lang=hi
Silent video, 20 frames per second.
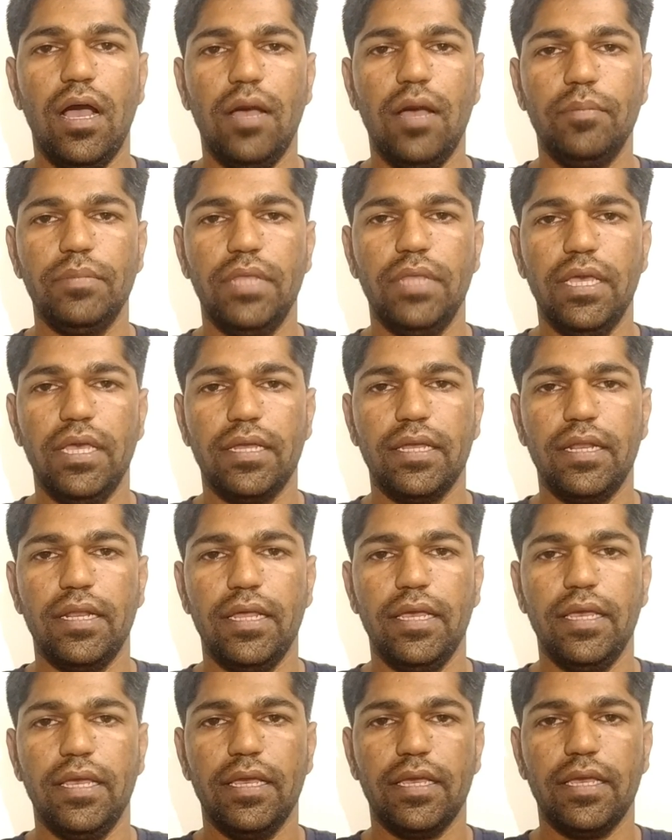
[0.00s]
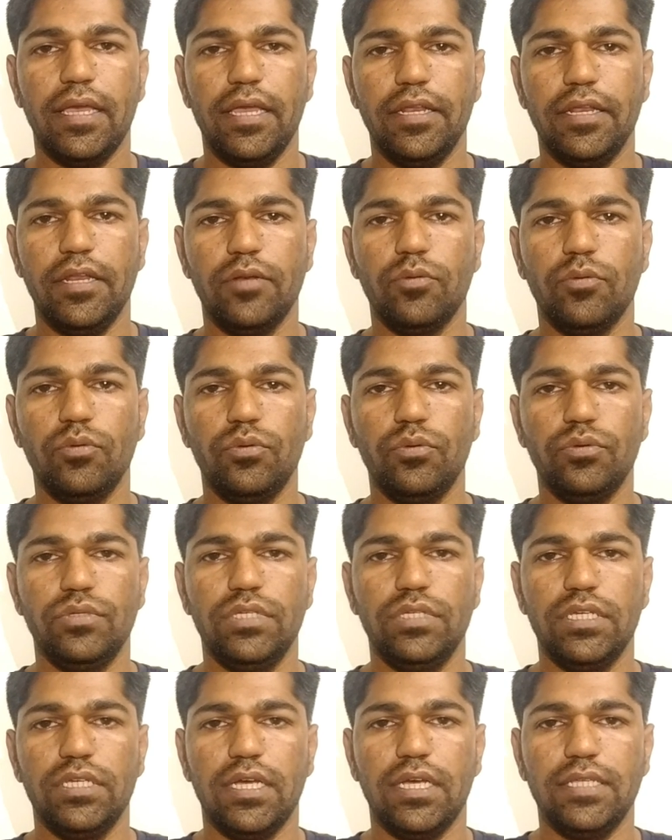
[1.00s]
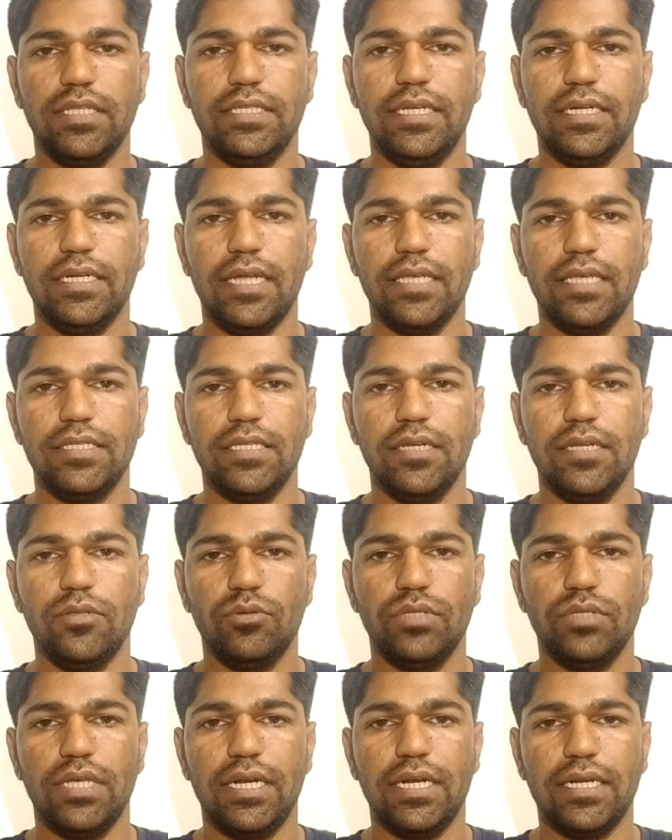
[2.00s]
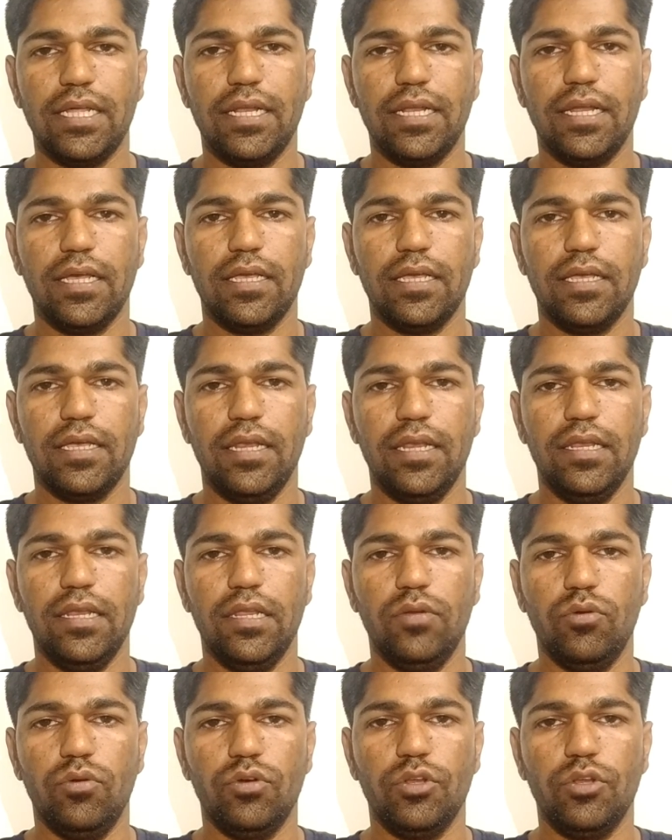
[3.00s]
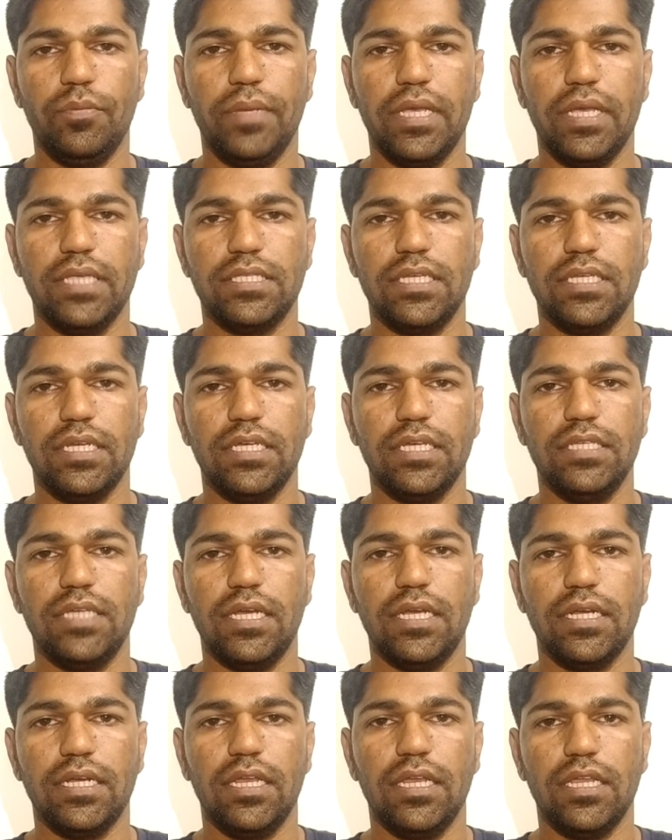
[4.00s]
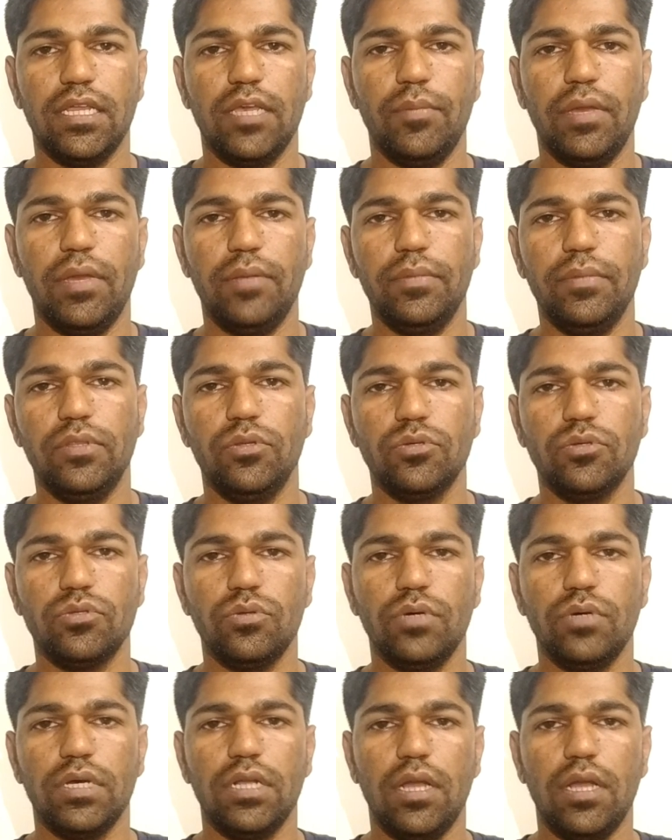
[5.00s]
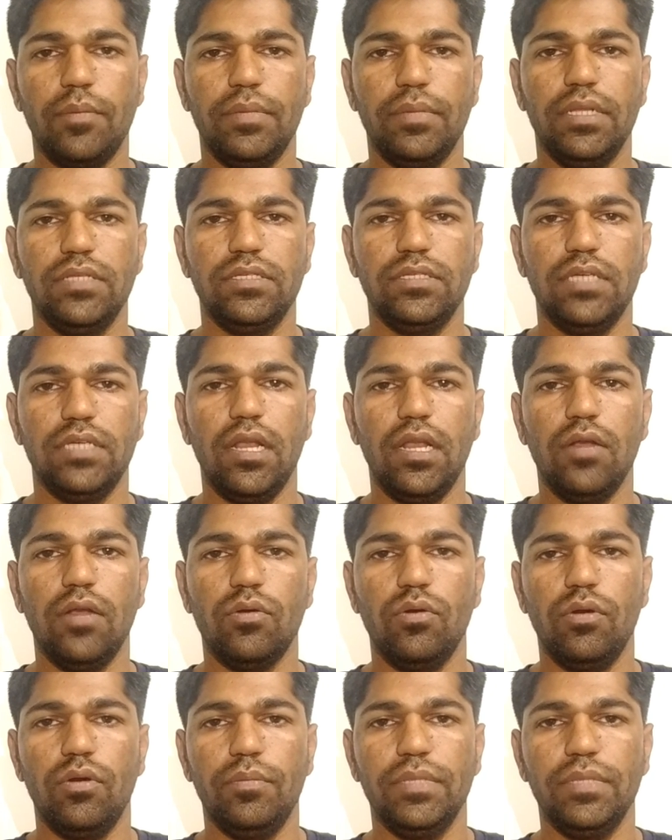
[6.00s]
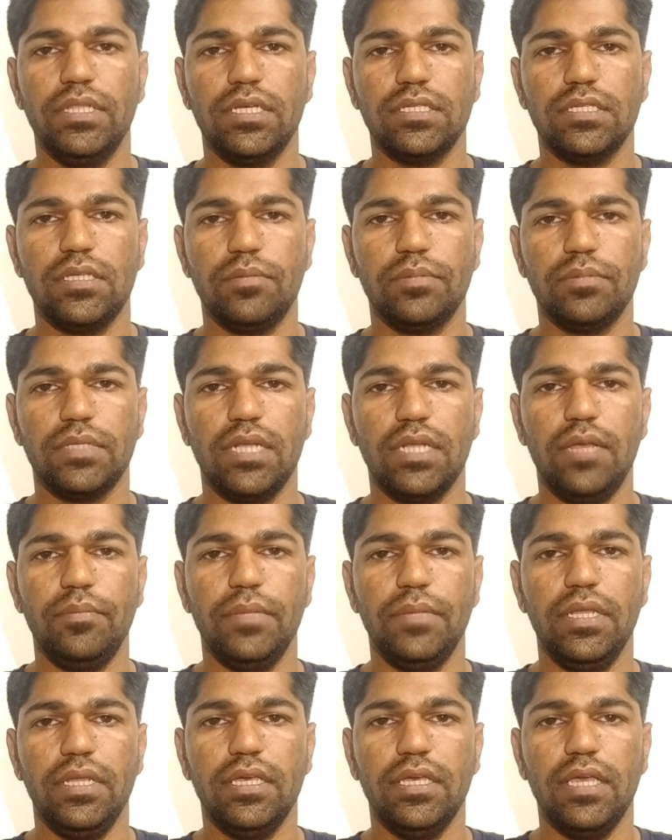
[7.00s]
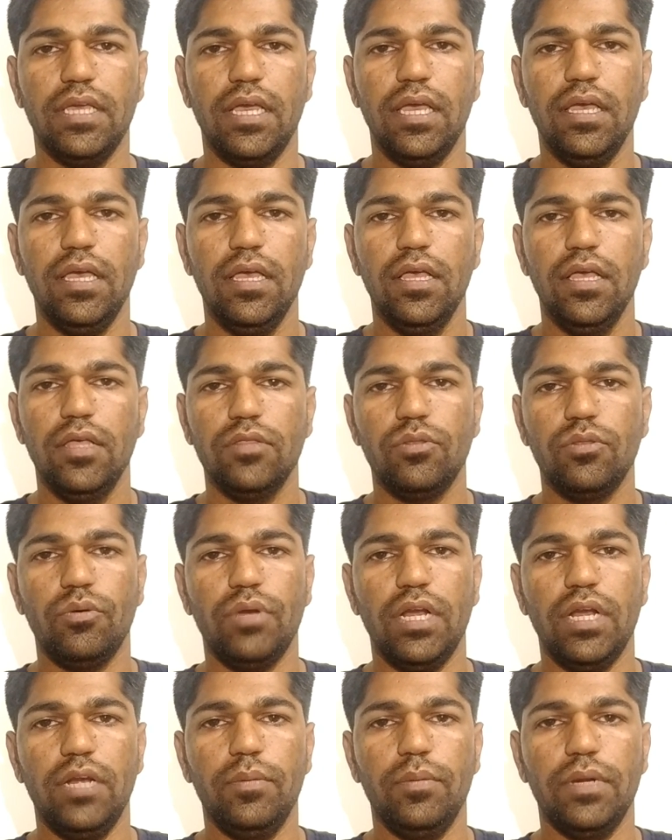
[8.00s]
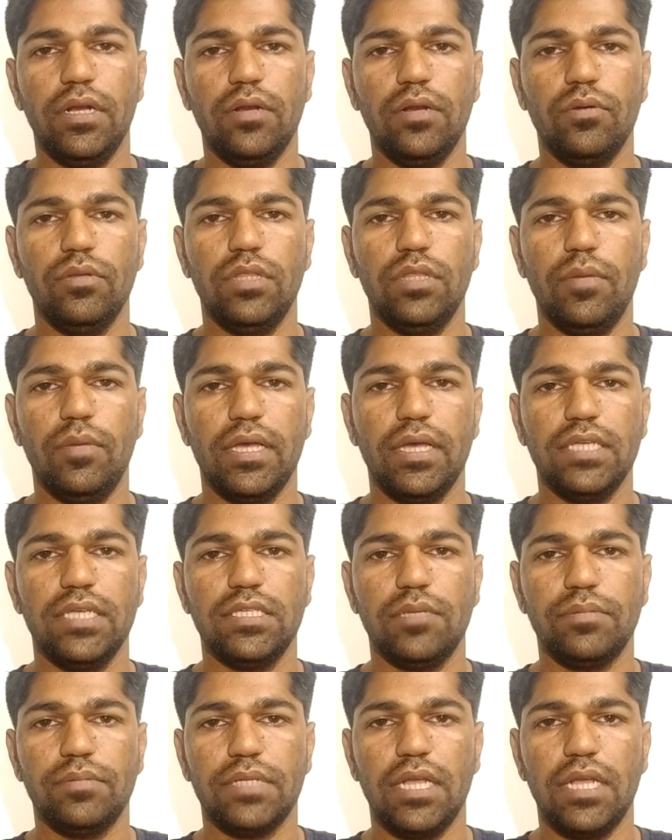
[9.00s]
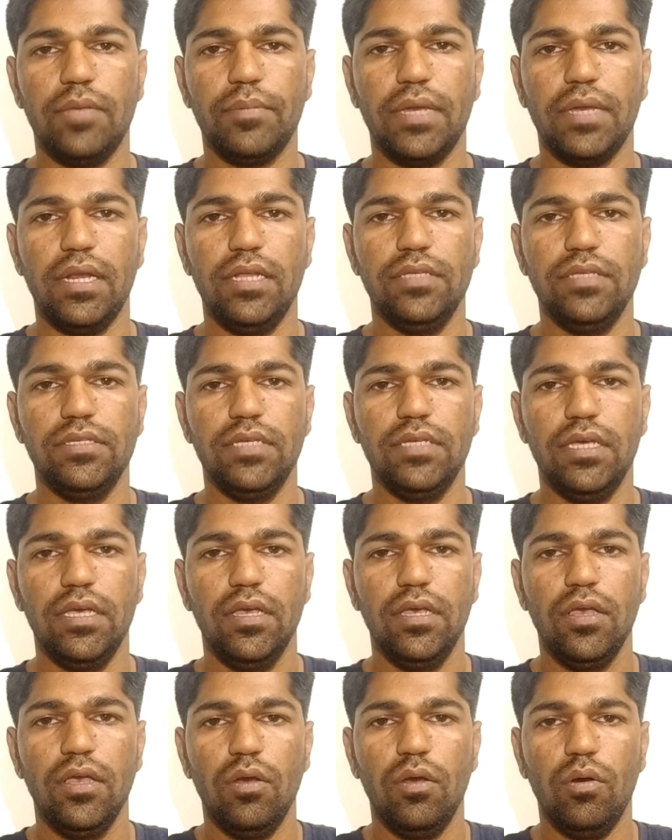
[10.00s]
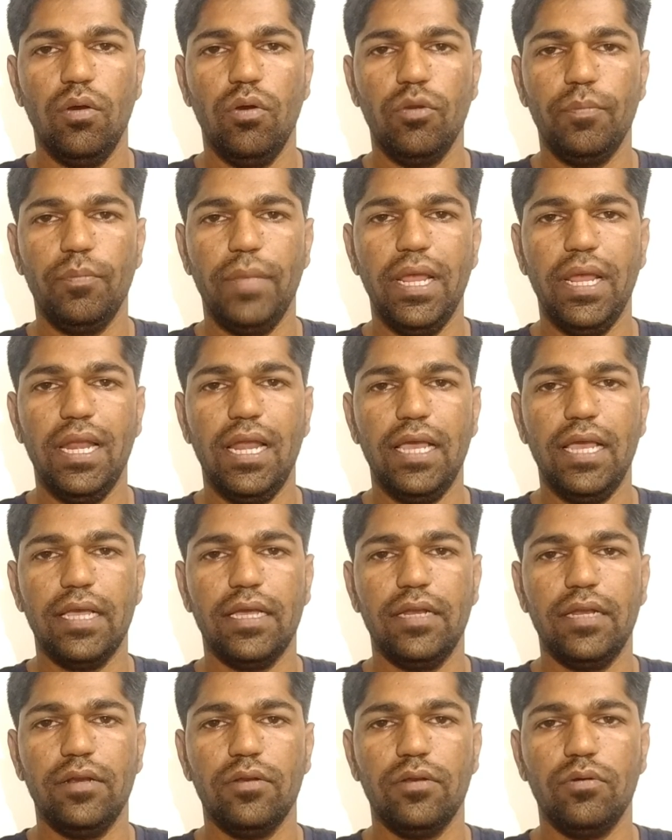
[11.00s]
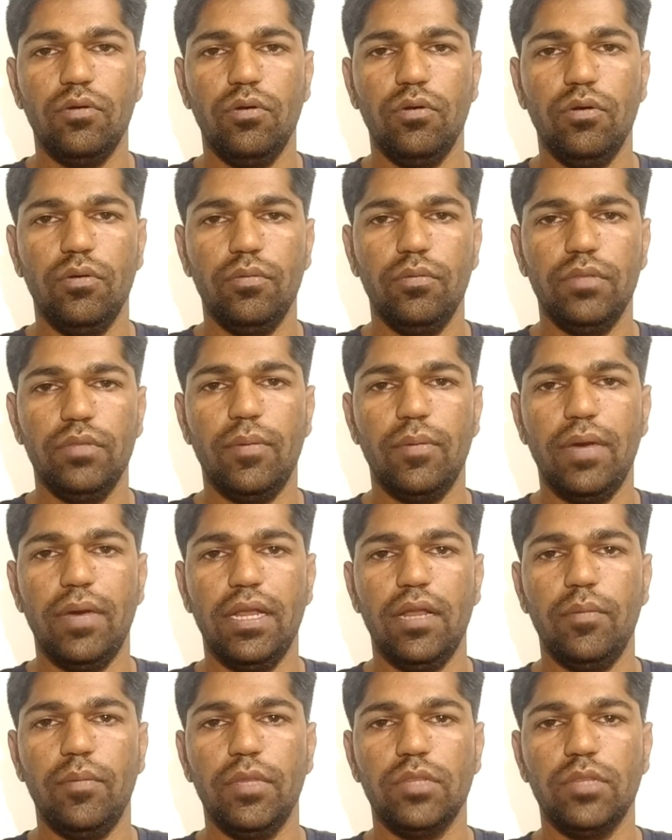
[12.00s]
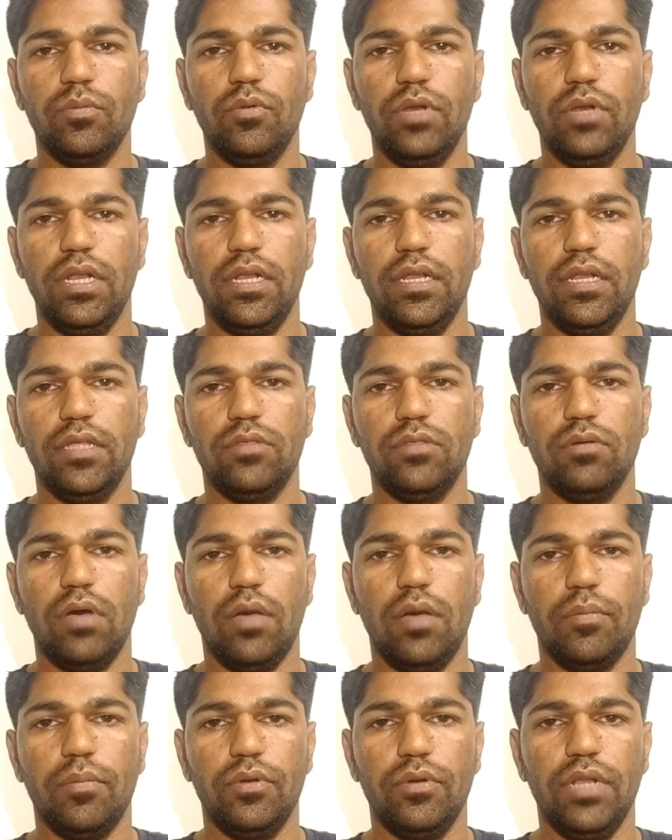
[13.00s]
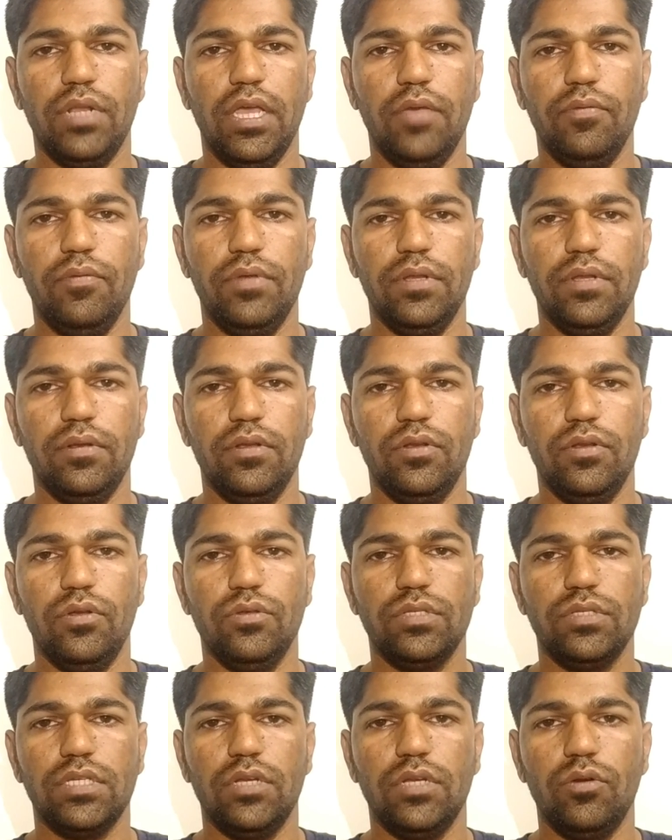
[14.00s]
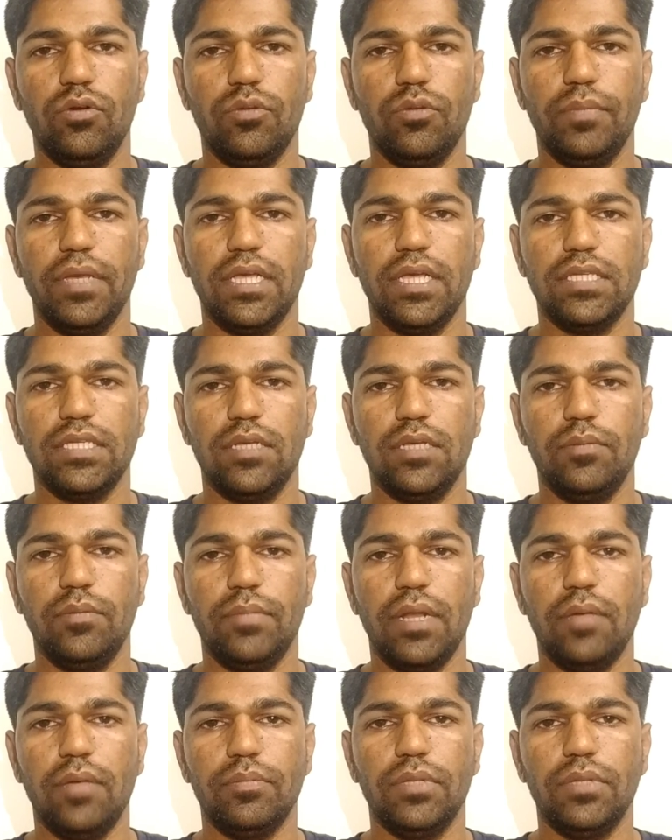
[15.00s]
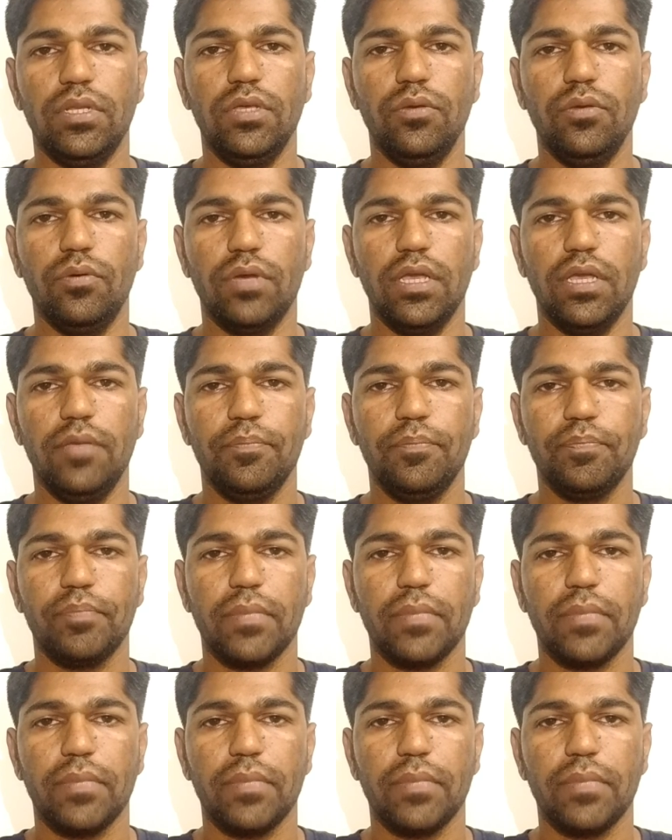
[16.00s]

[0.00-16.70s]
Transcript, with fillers: आप देख रहे हैं कैरियर गुरु जी का जेट आई सी आर दो हजार अठारह के लिए नोटिफिकेशन की जानकारी के बारे में दोस्तों अगर आपने चैनल को अभी तक सब्सक्राइब नहीं किया है तो रेड बटन को दबा के सब्सक्राइब कर लीजिए और बेल आइकन को दबाना मत भूलें नहीं तो आपको नए वीडियोज के नोटिफिकेशन प्राप्त नहीं होंगे